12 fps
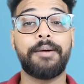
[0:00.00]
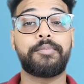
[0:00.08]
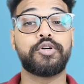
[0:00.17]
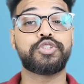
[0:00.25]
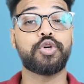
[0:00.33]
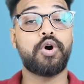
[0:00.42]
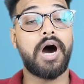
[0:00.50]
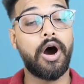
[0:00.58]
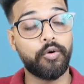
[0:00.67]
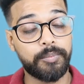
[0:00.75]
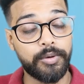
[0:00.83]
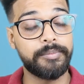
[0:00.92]
आपको जो
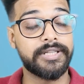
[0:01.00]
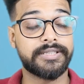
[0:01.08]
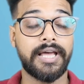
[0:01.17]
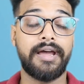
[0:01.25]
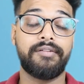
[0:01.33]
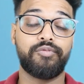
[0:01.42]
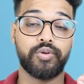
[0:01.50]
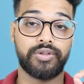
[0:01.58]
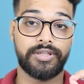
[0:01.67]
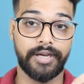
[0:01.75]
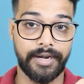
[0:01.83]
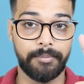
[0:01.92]
आउटपुट मिलता है वो
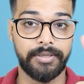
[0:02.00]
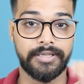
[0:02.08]
तगड़ा